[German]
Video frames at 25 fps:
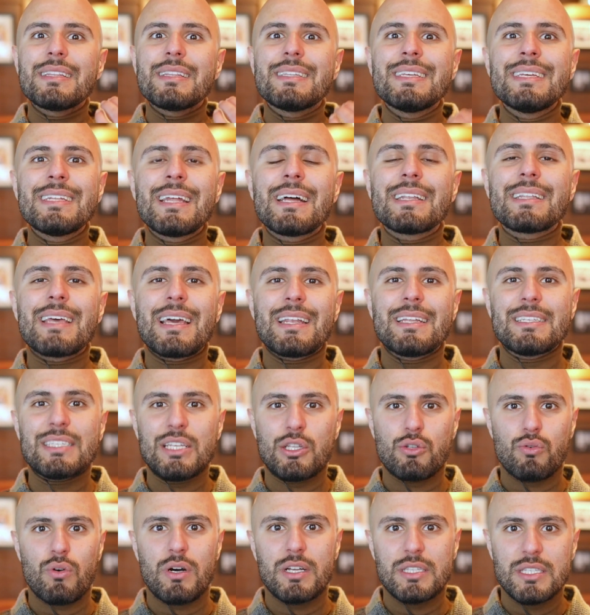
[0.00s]
die dann deine
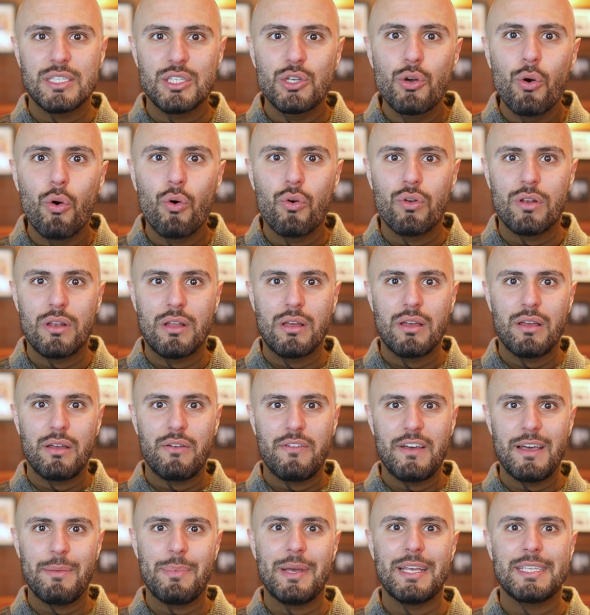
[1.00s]
Situation
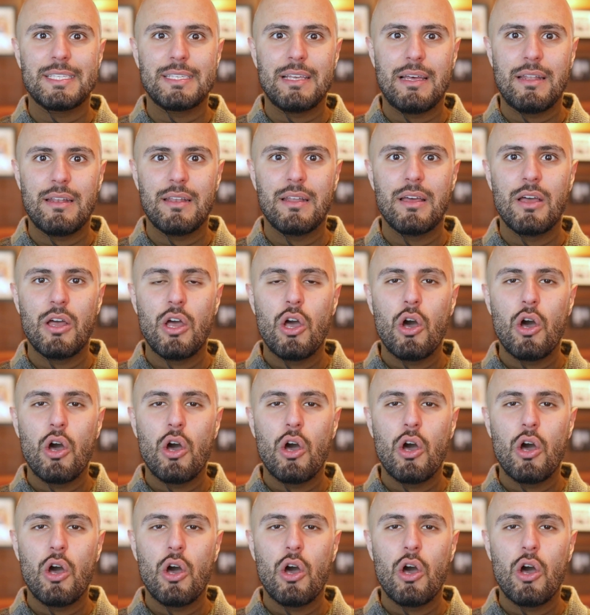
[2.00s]
verbessern.